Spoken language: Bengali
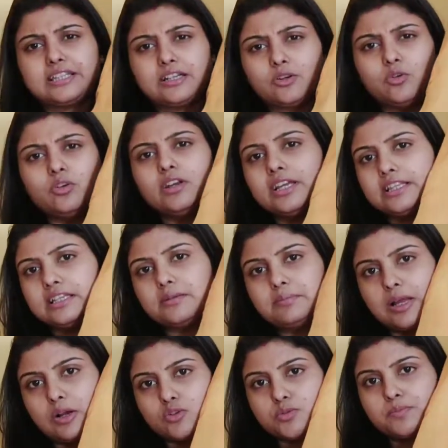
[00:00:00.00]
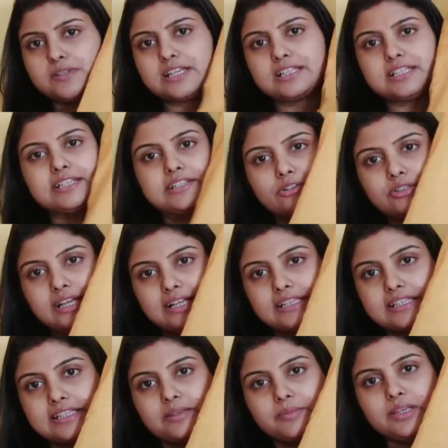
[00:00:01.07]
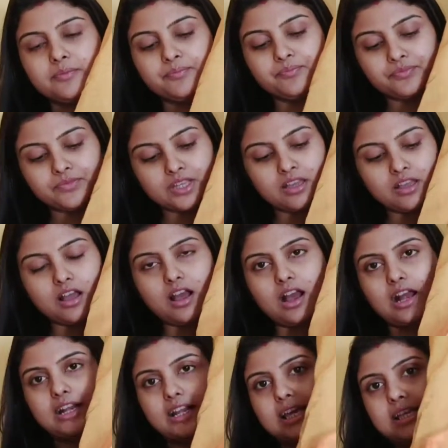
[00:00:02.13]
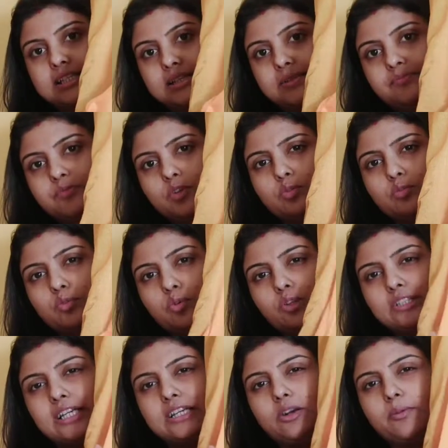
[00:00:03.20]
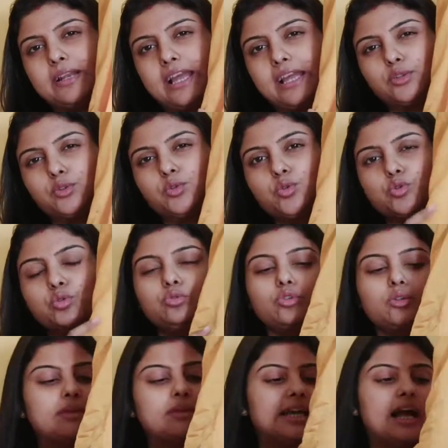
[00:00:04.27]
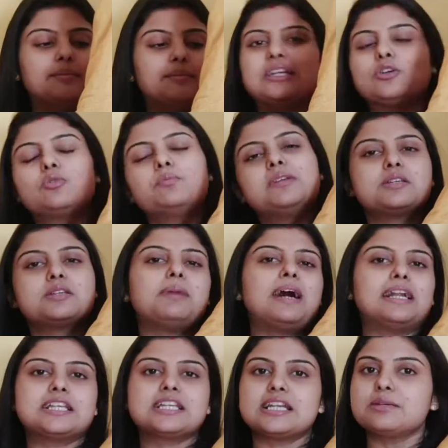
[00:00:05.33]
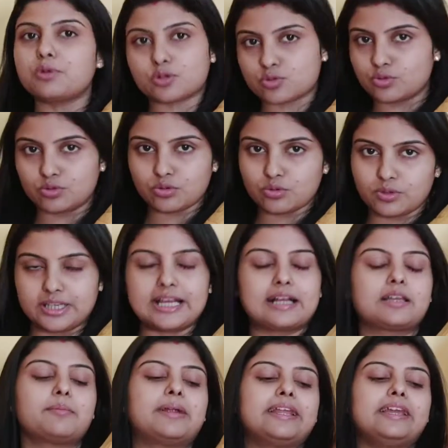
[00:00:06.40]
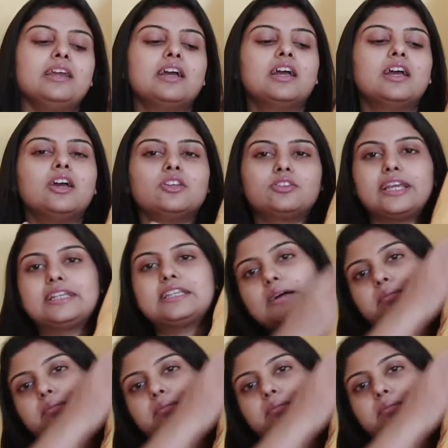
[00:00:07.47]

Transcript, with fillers: এই দেখো এদিকে ব্লাউজ পিস আছে এটাও দেখাচ্ছি আমি আর এই যে কোনো কথাই হবে না এত সুন্দর মানে আমি না খুব বেশি ভারী শাড়ি পছন্দ করি না একেবারেই তো এটা